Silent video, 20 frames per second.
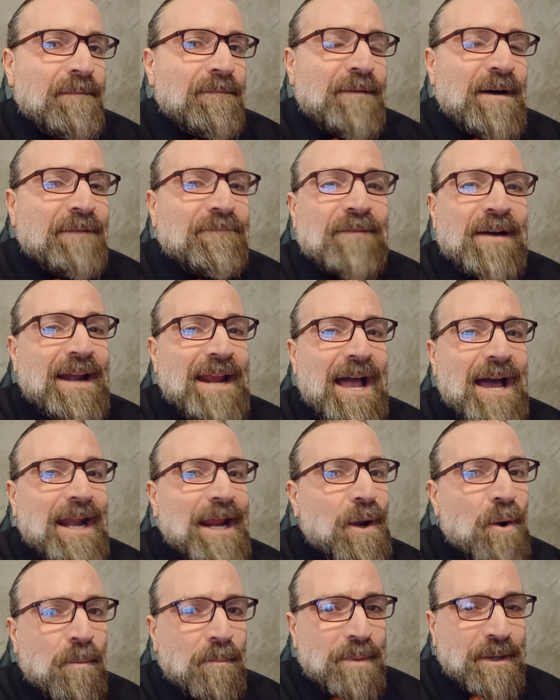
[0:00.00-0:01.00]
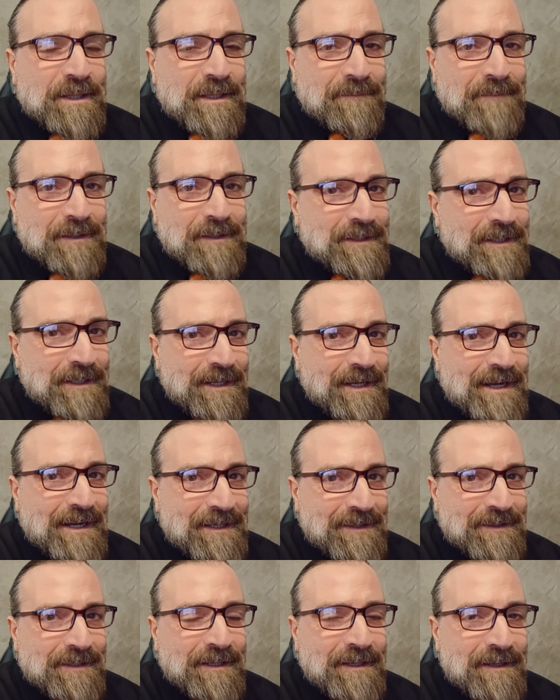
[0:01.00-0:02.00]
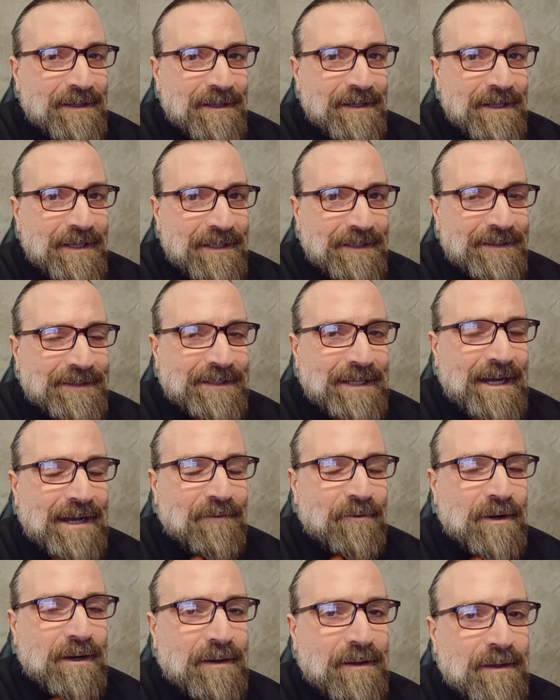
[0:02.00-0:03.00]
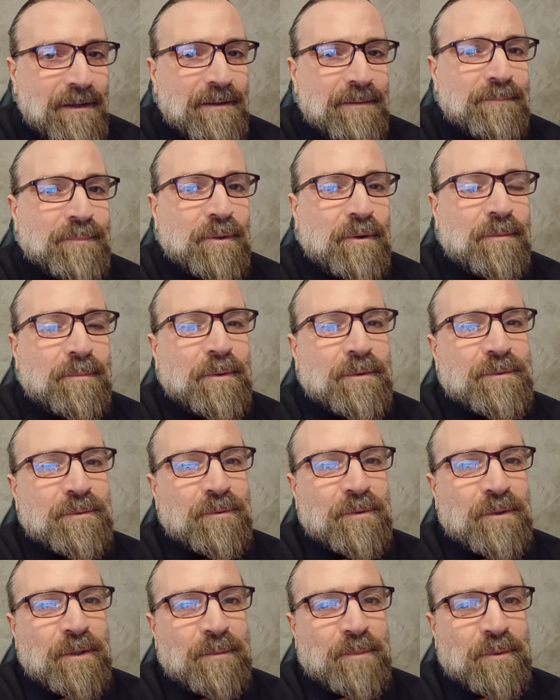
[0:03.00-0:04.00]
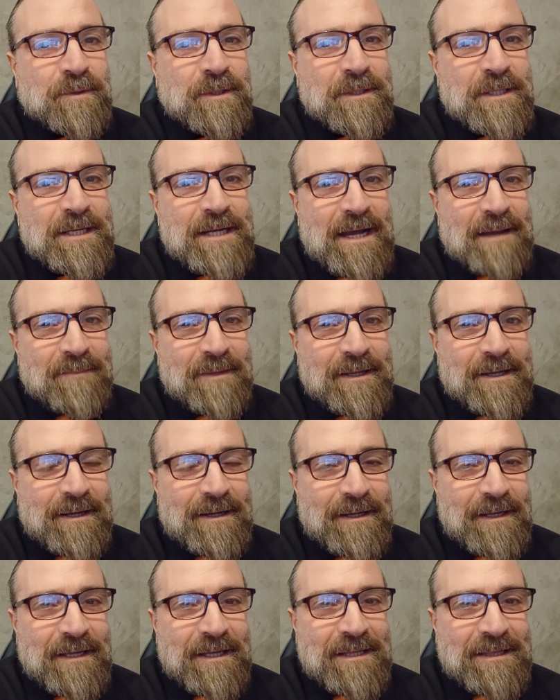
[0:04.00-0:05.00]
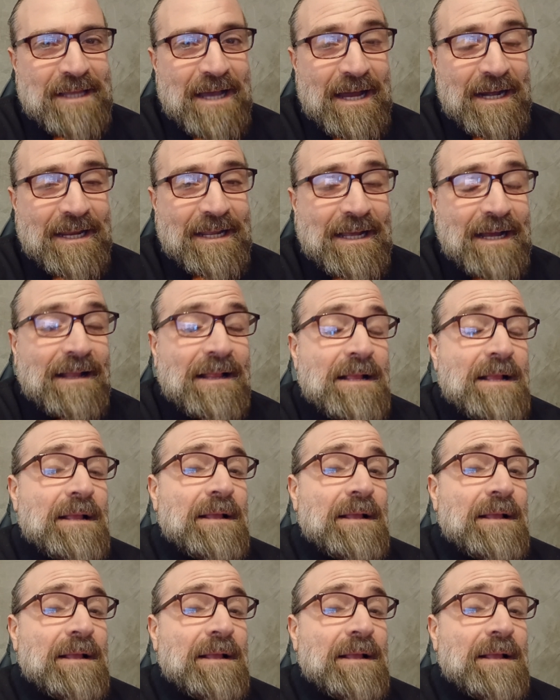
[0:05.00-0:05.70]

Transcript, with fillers: far variare completamente le carte in tavola proprio sul tipo di dinamica italica.